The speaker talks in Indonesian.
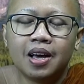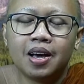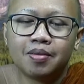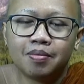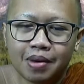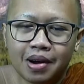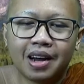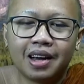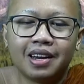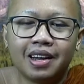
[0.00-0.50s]

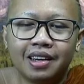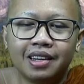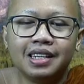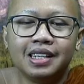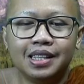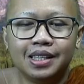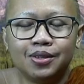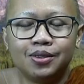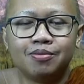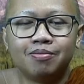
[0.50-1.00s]
Maka dari
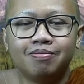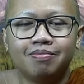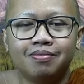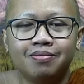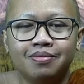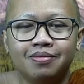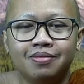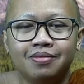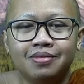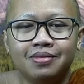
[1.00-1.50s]
itu,
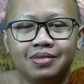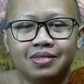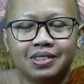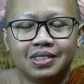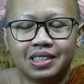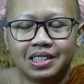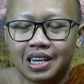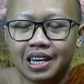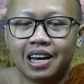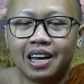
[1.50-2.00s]

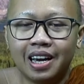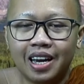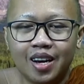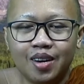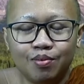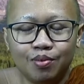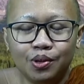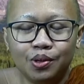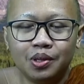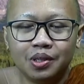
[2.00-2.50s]
jagalah
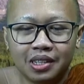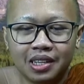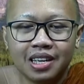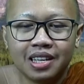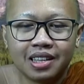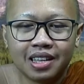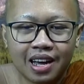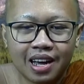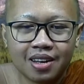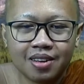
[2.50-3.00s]
mulut
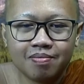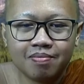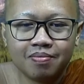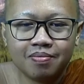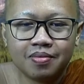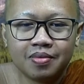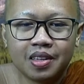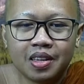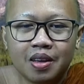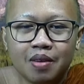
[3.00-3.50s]
kita.
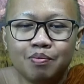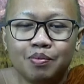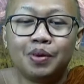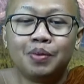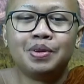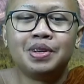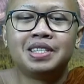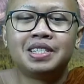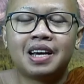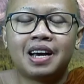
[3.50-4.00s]

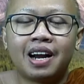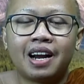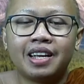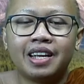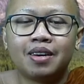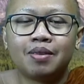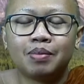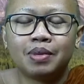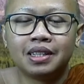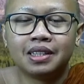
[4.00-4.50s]
Berbicara
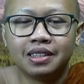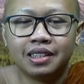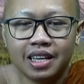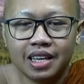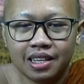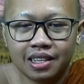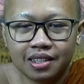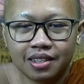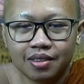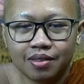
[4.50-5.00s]
yang
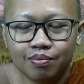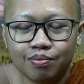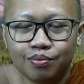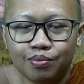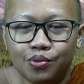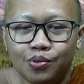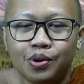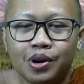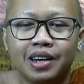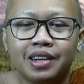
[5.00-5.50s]
penting,
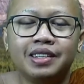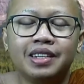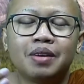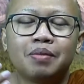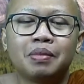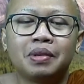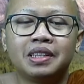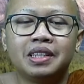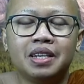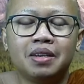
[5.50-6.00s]
bukan yang
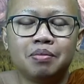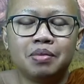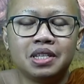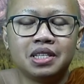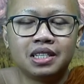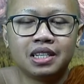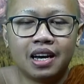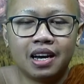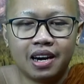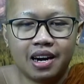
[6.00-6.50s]
penting
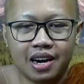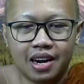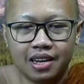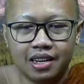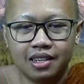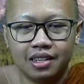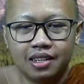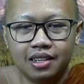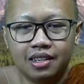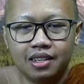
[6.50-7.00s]
bicara.
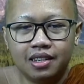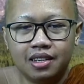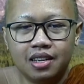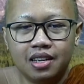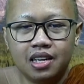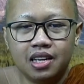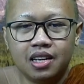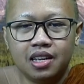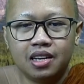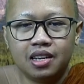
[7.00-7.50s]

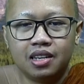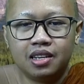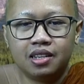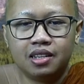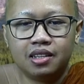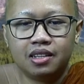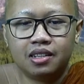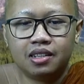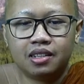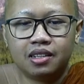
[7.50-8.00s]

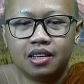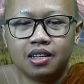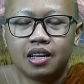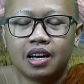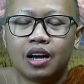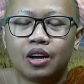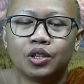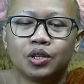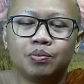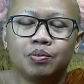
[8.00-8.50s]
Kita
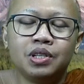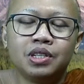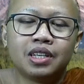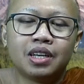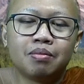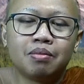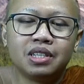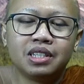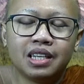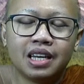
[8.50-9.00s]
harus bisa
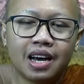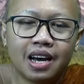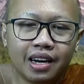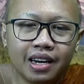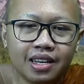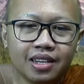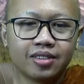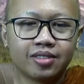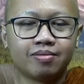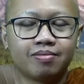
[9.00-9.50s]

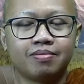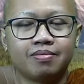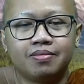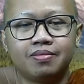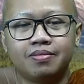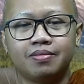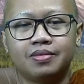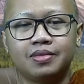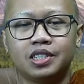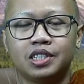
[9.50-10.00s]
menyaring
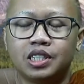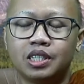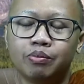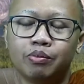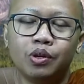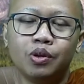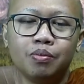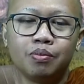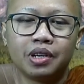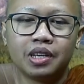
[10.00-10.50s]

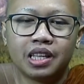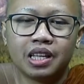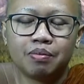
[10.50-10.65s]
sebelum kita